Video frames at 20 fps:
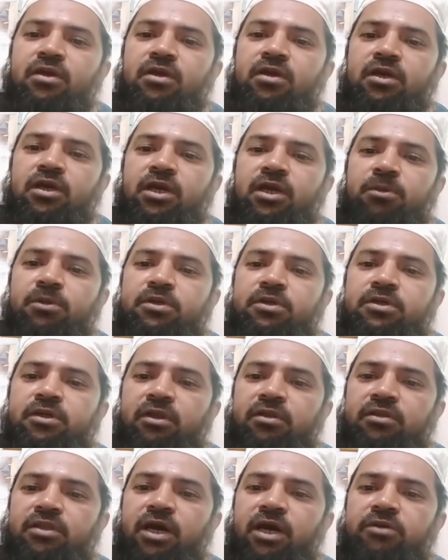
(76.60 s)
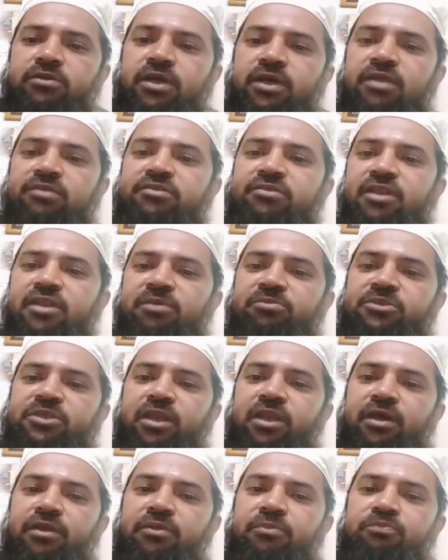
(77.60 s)
এবং হজরত দাউদ আলাহিসাল্লাম
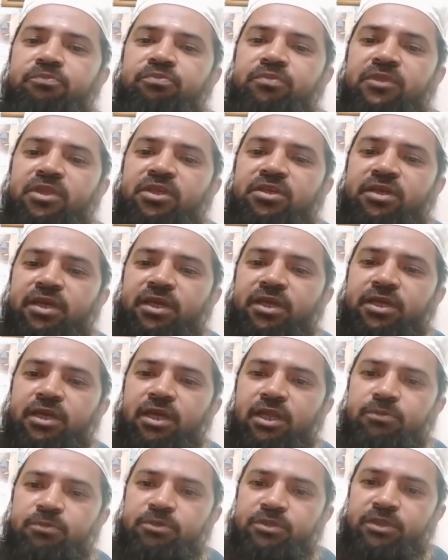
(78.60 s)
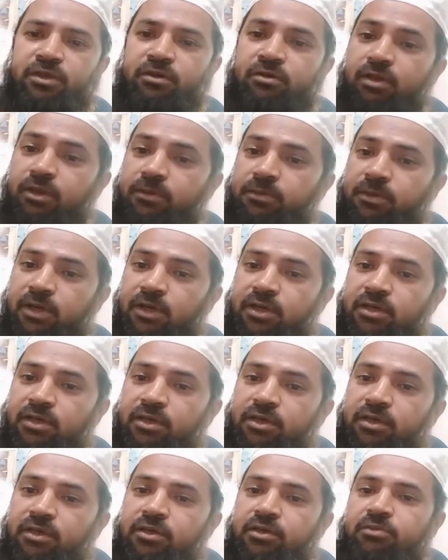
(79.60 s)
ছিলেন সেই খেলাপথের খলিফা
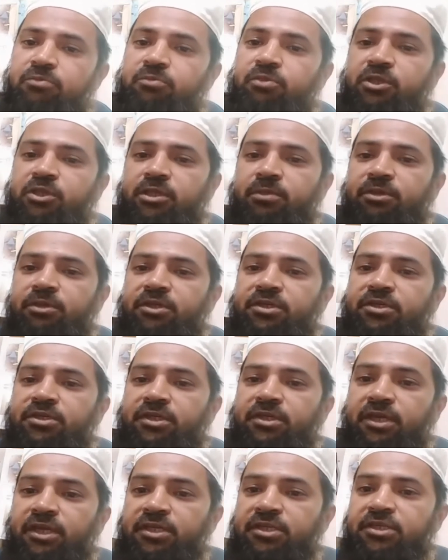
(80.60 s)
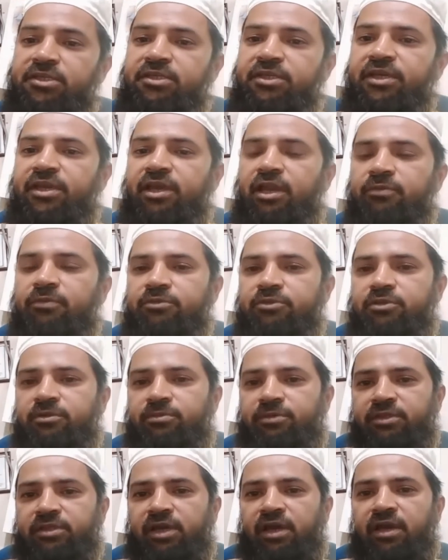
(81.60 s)
পৃথিবীর শেষ যে খেলাপথ হবে
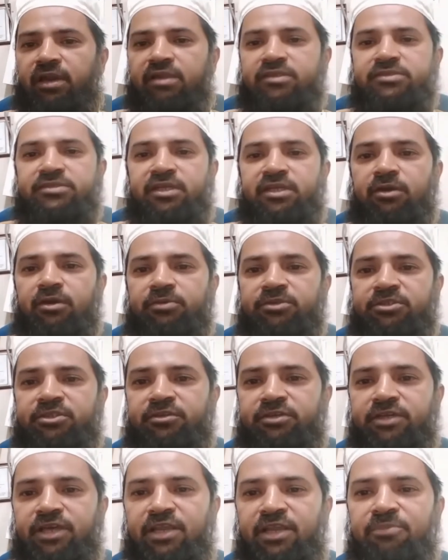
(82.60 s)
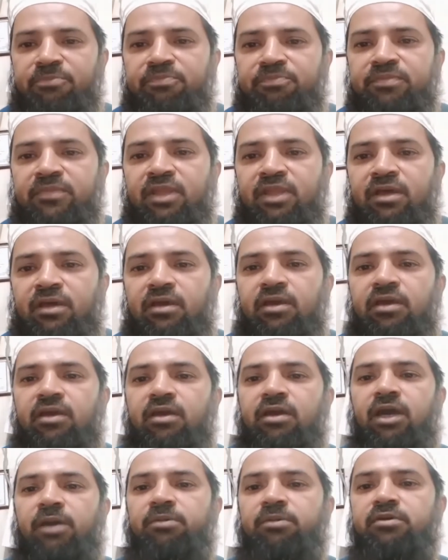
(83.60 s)
তার রাজধানী হবে জেরুজালেম
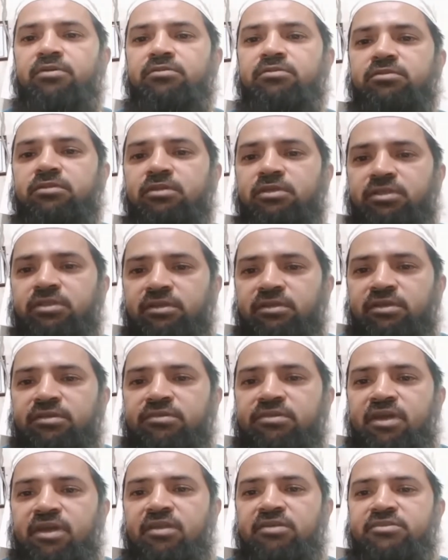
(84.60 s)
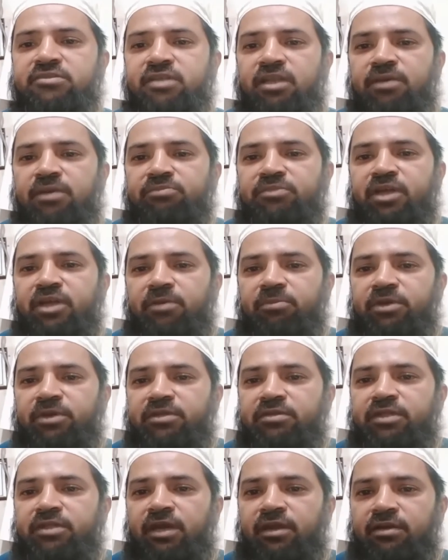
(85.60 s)
এবং হজরত ইসা আলাহিসাল্লাম থাকবেন
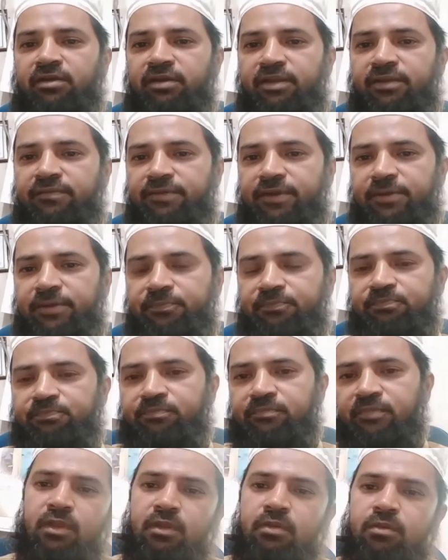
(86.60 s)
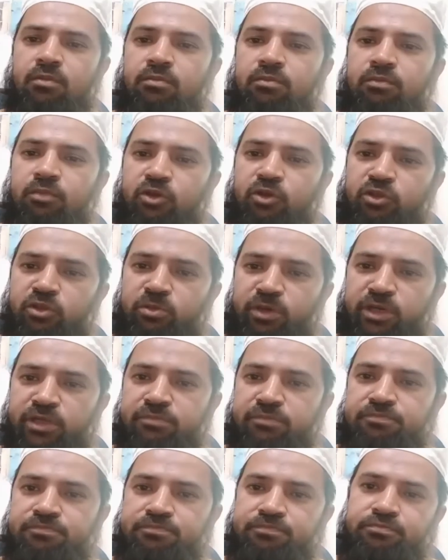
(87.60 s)
তার খলিফা বর্তমান
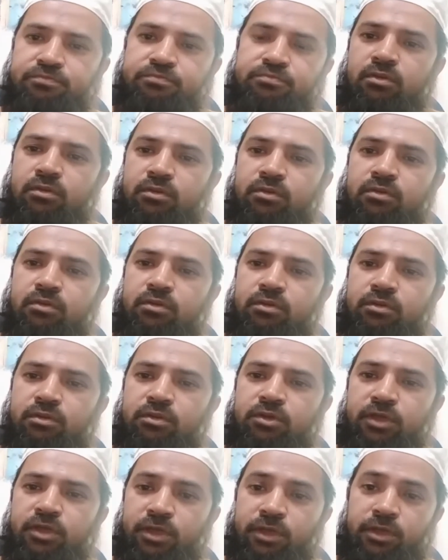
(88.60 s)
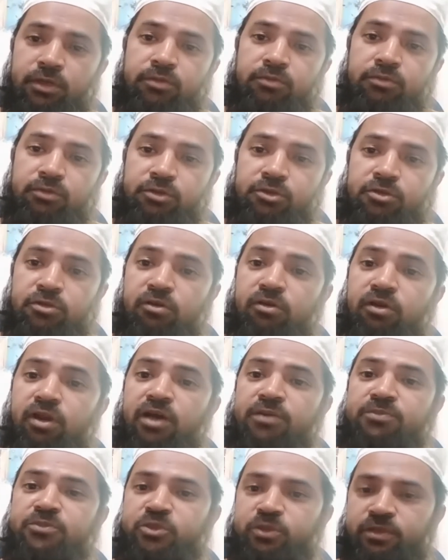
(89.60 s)
যে সংগ্রাম
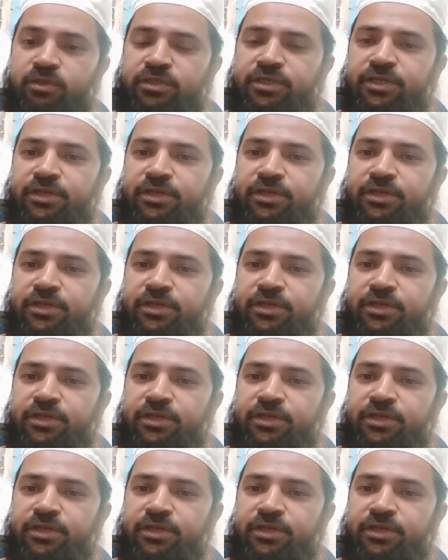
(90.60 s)
চলছে